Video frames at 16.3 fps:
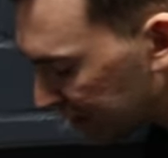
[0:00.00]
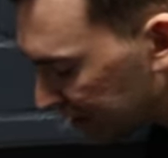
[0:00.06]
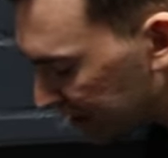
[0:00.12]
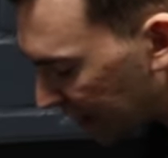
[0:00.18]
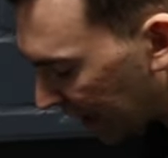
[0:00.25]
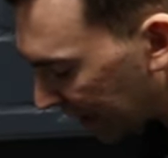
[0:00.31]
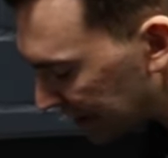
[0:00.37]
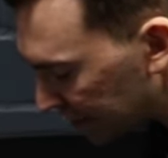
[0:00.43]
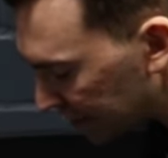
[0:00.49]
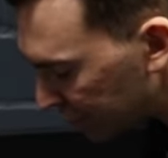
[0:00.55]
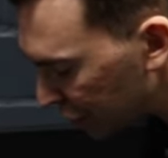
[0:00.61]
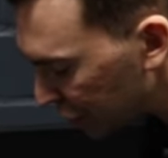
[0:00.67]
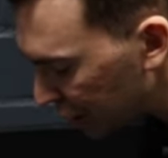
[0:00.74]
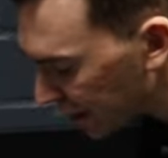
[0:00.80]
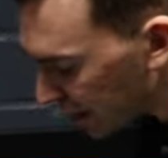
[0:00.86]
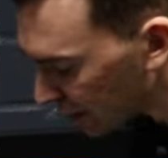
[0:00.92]
hier eine
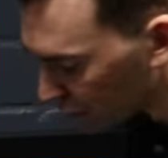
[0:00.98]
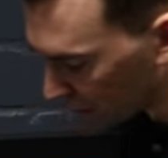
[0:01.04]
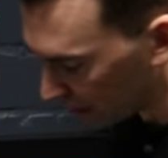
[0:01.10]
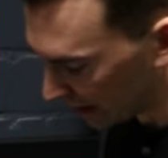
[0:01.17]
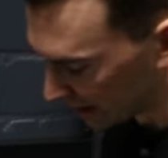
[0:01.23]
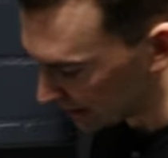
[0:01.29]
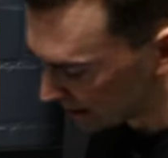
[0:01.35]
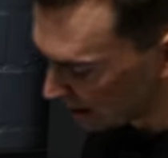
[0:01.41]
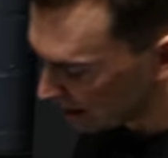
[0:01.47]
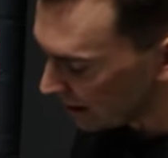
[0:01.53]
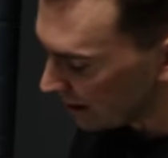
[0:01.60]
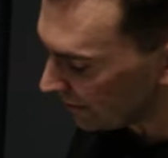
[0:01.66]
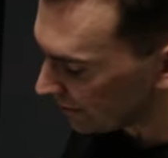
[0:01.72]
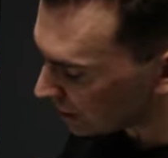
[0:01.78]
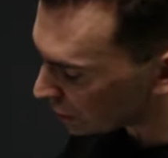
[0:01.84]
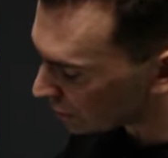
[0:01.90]
Beschädigung hat,
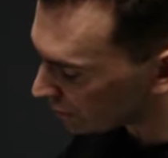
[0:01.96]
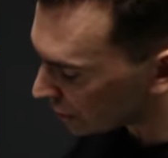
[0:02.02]
wie zum